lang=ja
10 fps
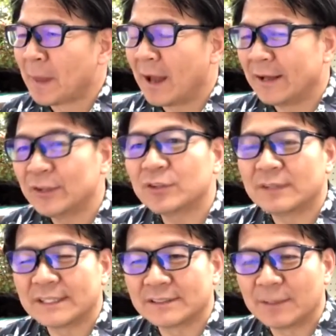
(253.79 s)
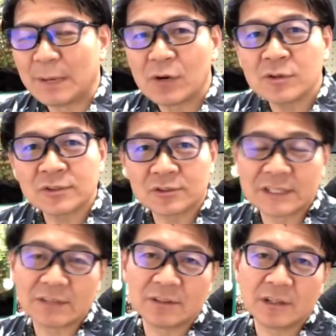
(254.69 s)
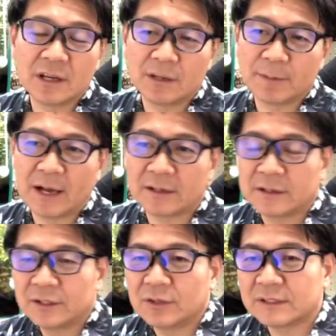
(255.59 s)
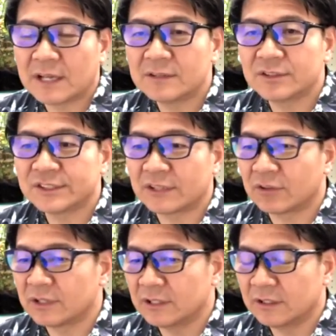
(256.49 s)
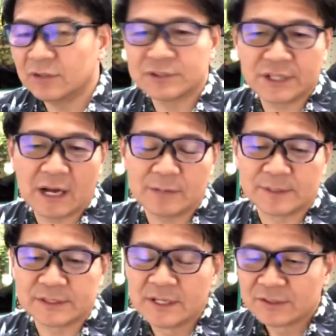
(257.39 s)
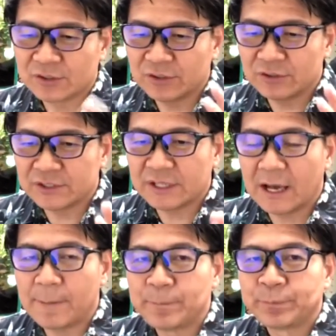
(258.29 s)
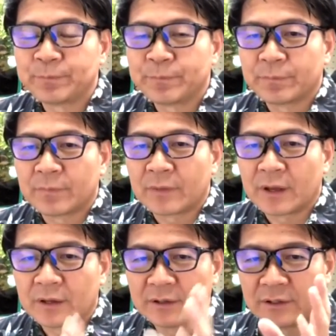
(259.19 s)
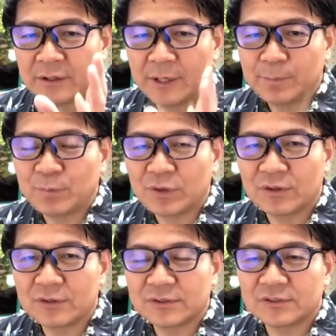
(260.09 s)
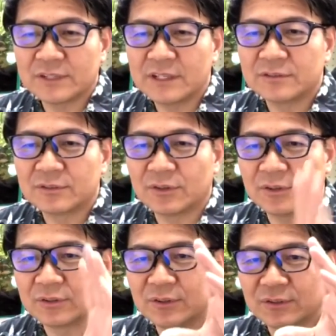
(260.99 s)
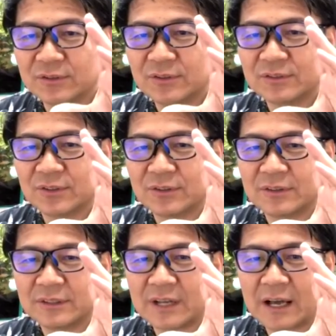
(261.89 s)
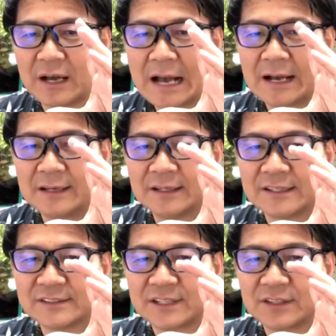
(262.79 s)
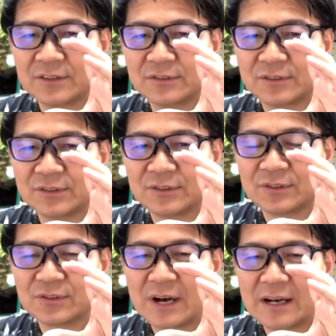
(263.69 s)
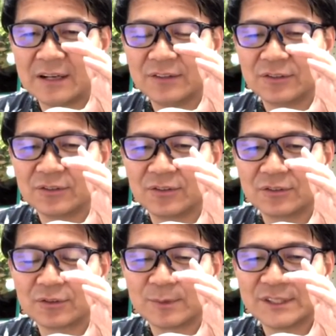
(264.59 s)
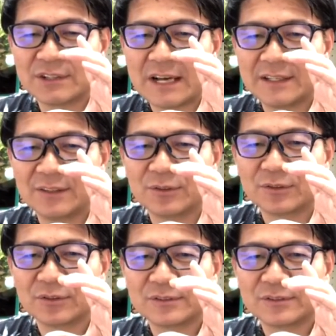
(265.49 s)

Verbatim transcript: 人はですね、まあ、ろうそくに例えていけば人が誕生した時に命がありますその命が一歩のろうそくでいうとどんどんどんどん明かりがですねどんどんどんどんこう明かりをこう灯してる間にこうずっ